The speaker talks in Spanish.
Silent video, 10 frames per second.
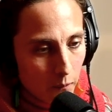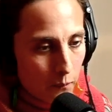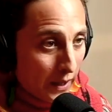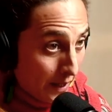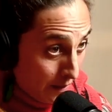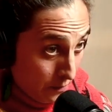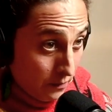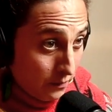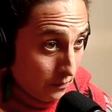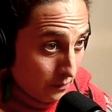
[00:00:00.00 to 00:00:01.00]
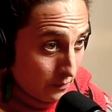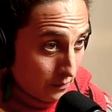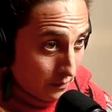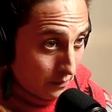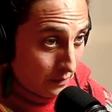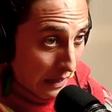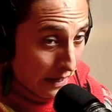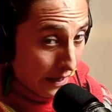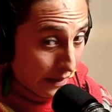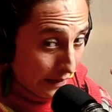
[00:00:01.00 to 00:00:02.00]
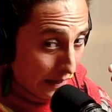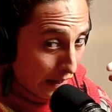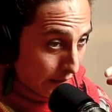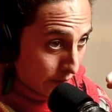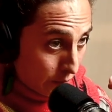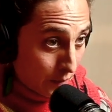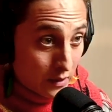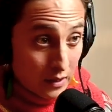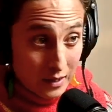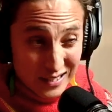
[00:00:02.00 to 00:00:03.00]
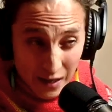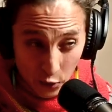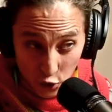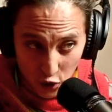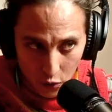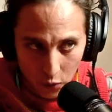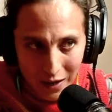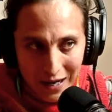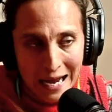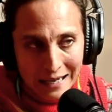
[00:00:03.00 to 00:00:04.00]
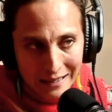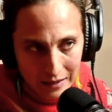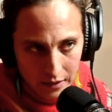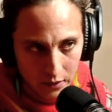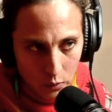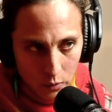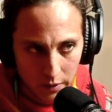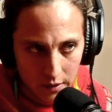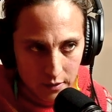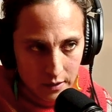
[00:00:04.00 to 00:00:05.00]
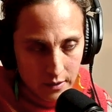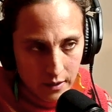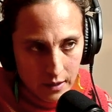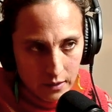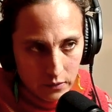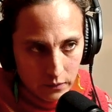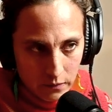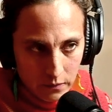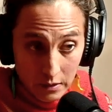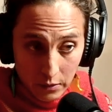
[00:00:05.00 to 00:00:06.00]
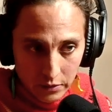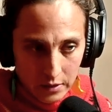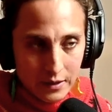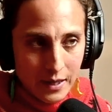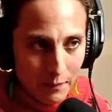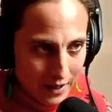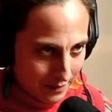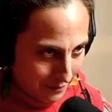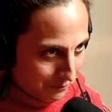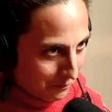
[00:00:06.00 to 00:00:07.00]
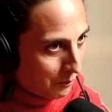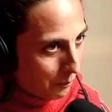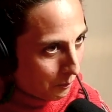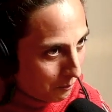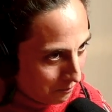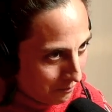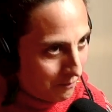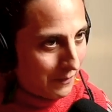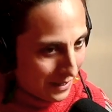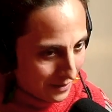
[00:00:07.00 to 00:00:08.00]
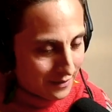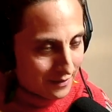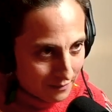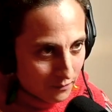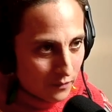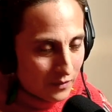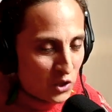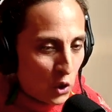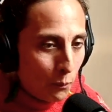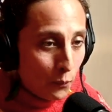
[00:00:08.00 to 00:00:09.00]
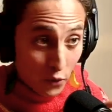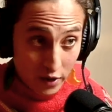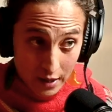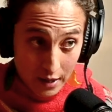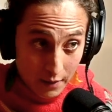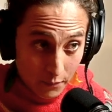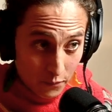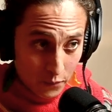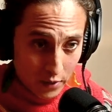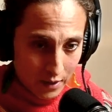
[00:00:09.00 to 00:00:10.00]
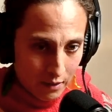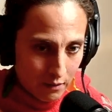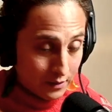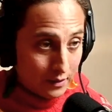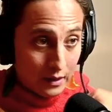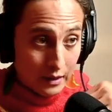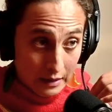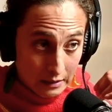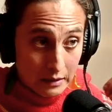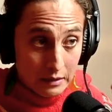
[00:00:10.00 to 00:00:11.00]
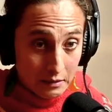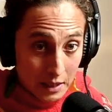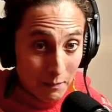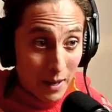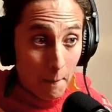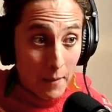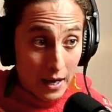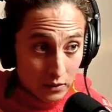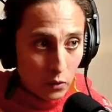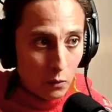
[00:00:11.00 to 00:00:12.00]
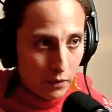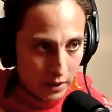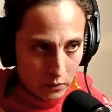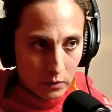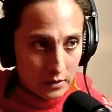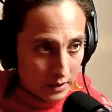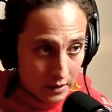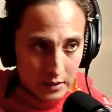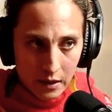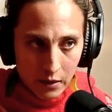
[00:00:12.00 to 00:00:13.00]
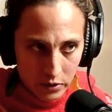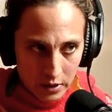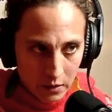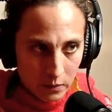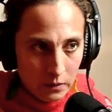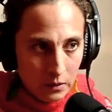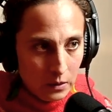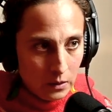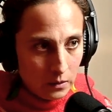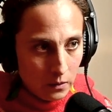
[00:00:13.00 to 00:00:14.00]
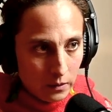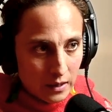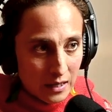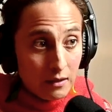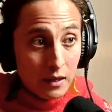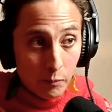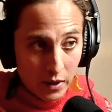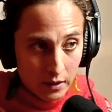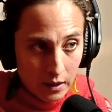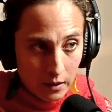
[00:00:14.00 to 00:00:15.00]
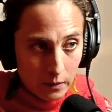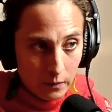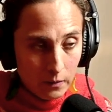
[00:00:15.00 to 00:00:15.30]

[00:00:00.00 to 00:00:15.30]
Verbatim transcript: Pero tener esto que se desarrolló aquí, tú lo dijiste hace rato, uno de los sistemas más, yo podría ponerlo, es, el sistema más complejo que se ha desarrollado, ¿no? que se ha interpretado.